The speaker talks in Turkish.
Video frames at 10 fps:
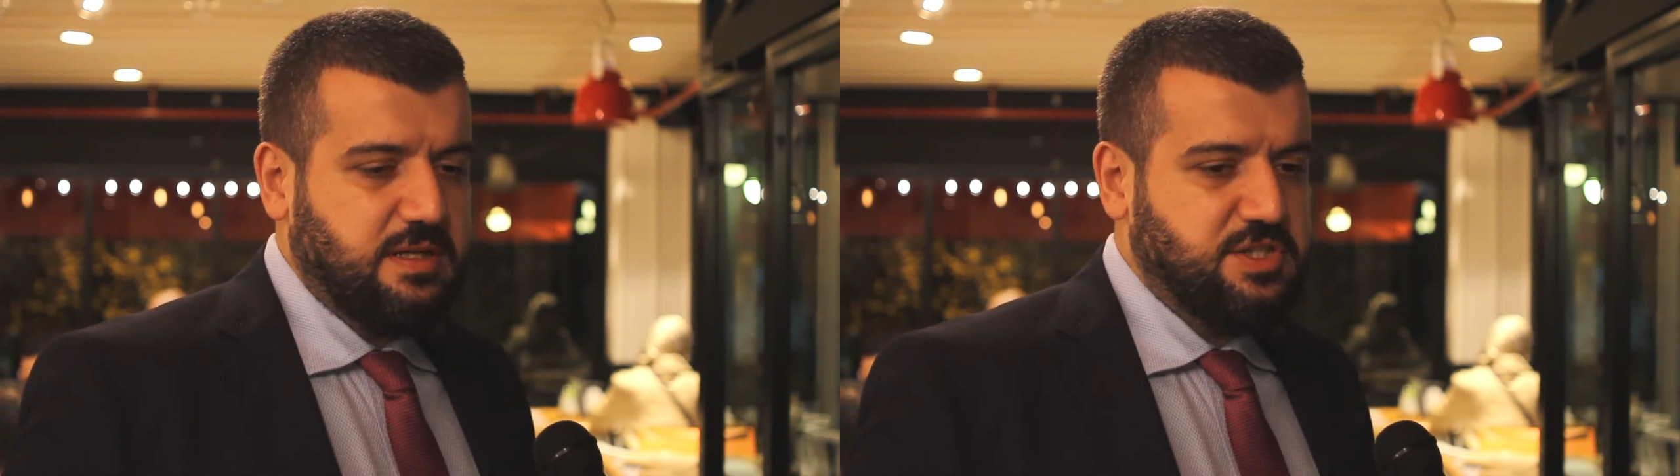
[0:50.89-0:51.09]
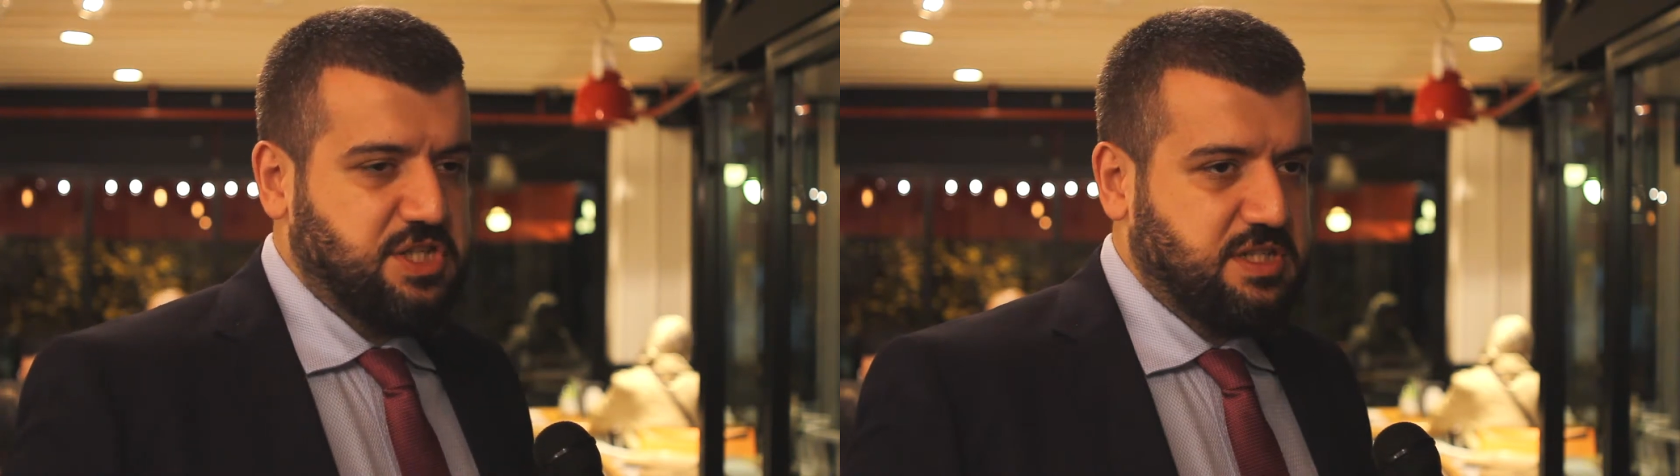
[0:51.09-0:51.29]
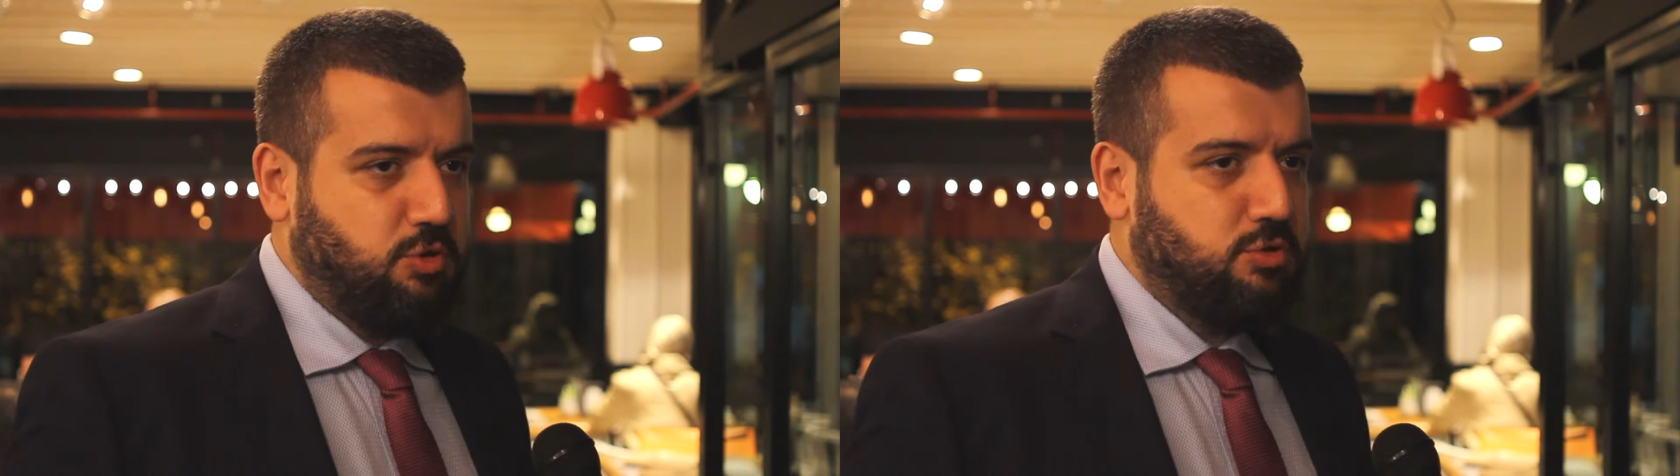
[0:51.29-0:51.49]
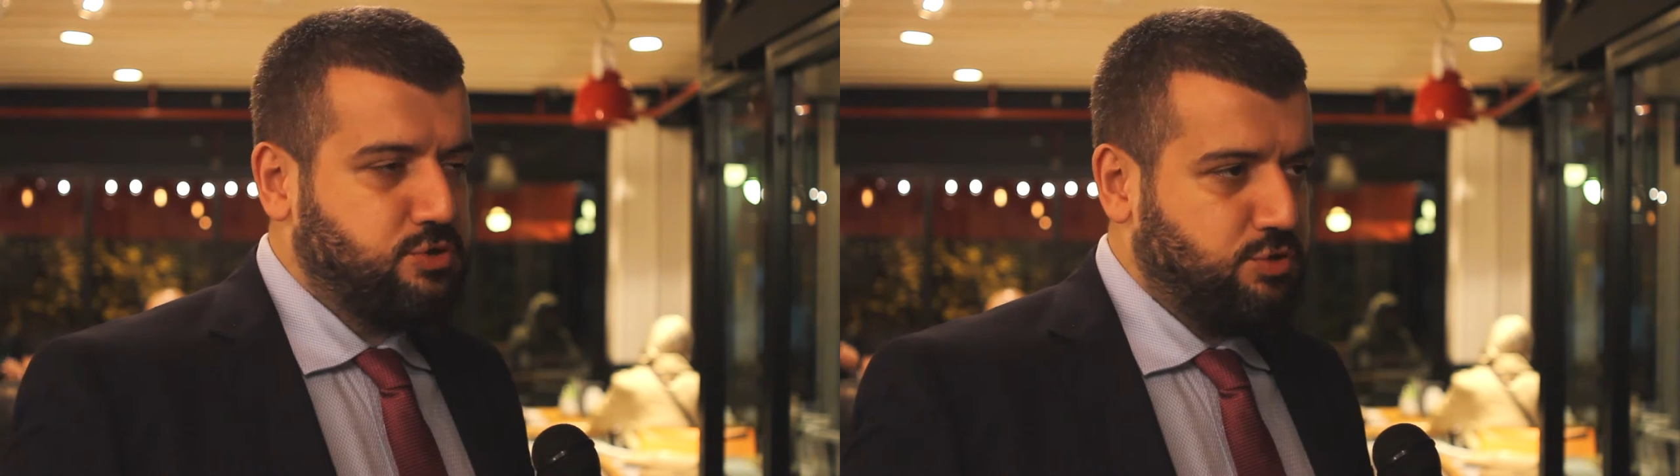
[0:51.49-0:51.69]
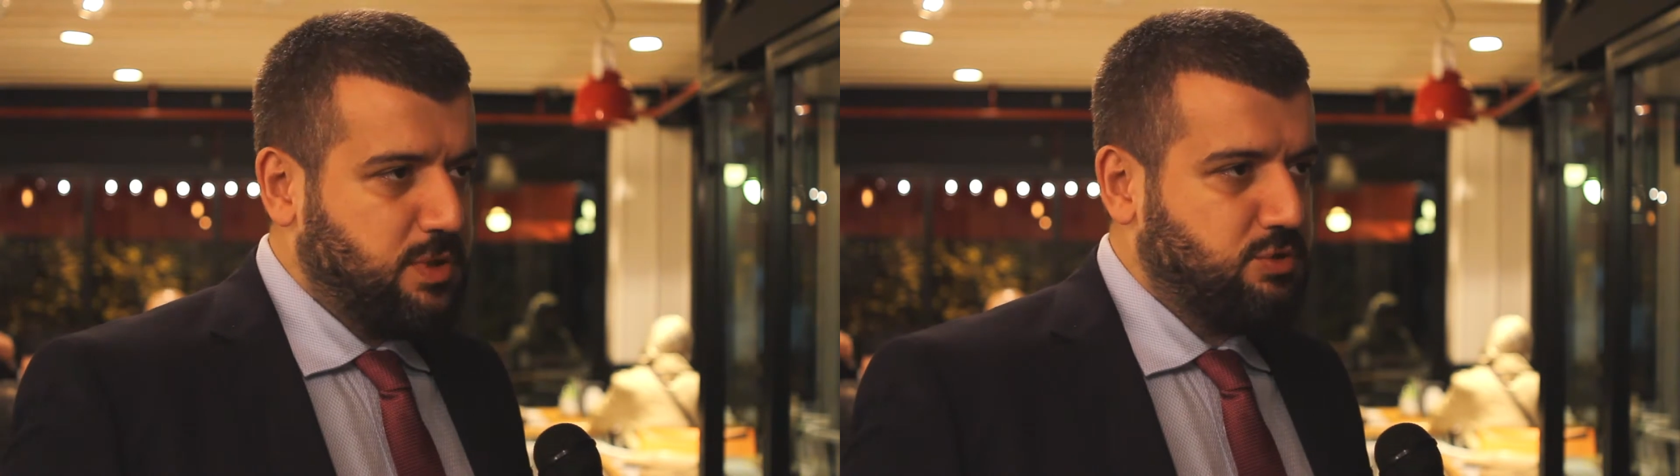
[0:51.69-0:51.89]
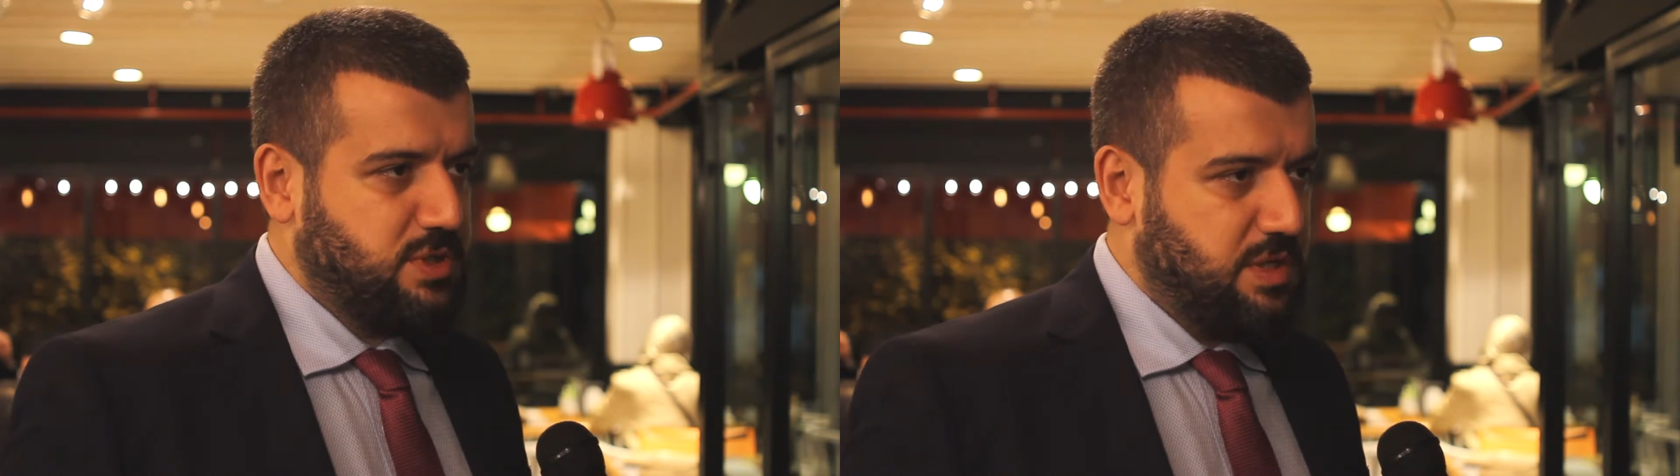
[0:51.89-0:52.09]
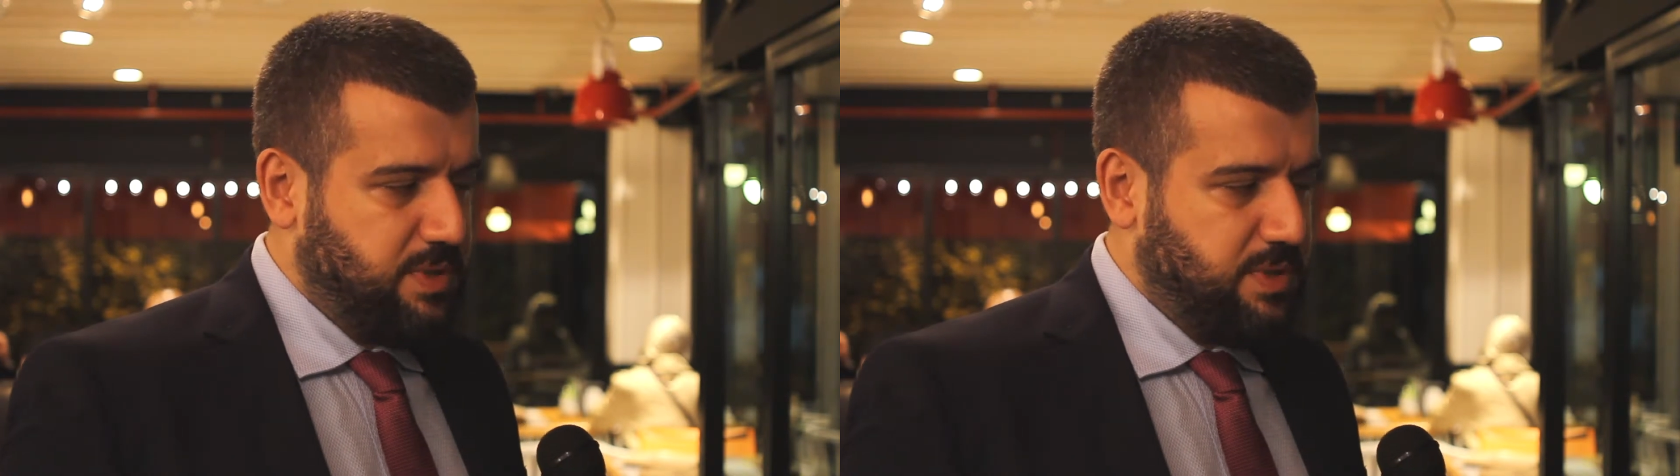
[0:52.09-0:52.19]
çıktı oluşturmak üzere